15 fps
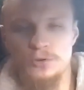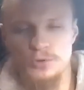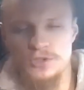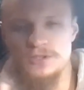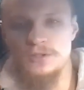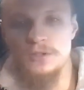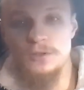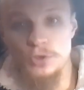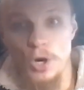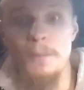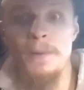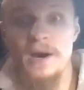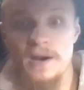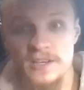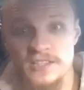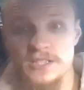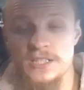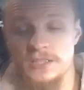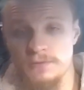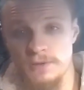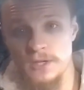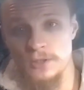то есть
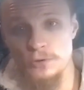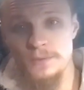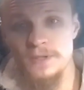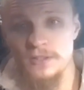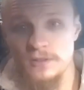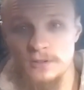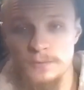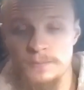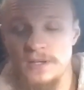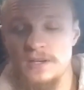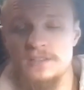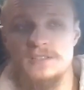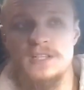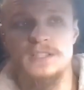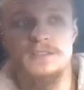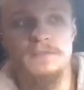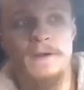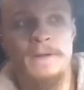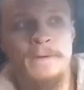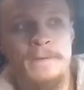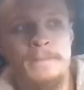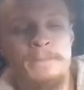домохозяйство. Экономика это домохозяйство